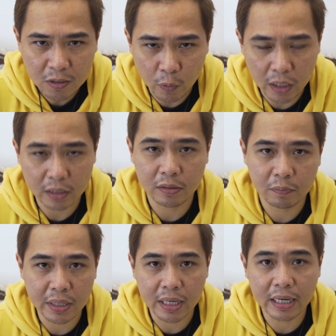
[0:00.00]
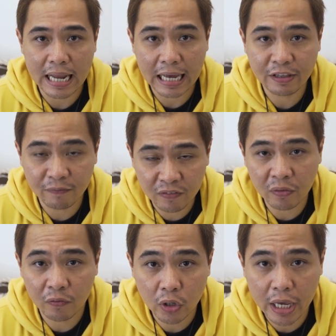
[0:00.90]
well, being an active
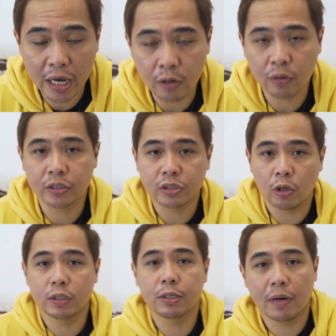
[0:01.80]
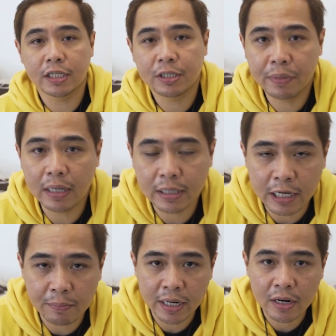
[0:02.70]
volcano, there's always a possibility
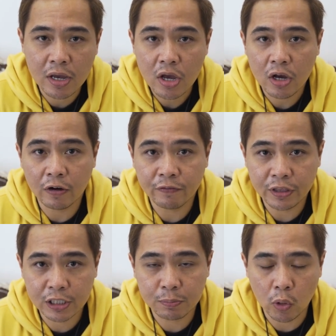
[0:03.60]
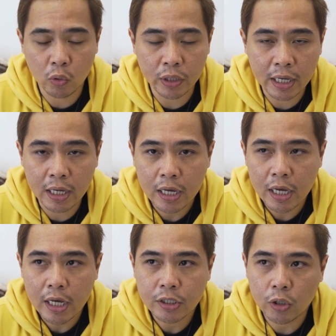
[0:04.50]
naman of it exploding.
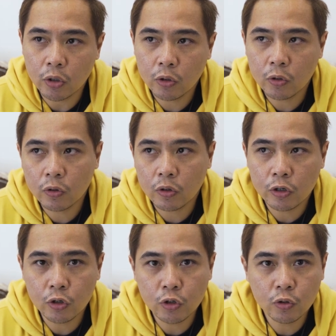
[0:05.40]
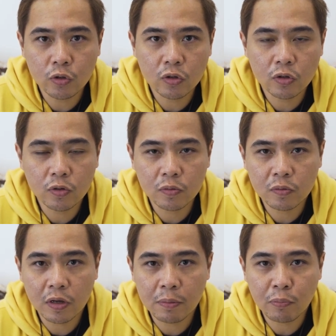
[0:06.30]
So, yun yung
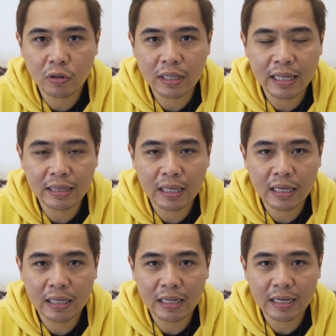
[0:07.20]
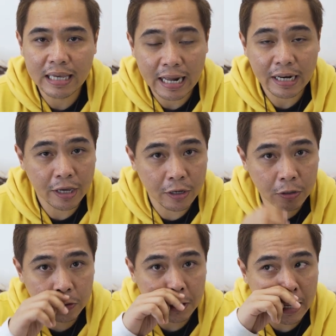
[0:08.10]
importanteng nangyari
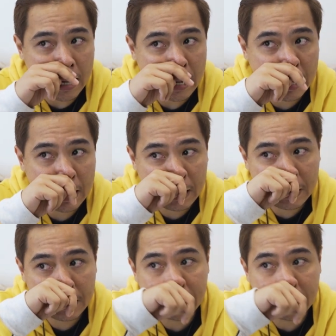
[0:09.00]
ngayon. Uh,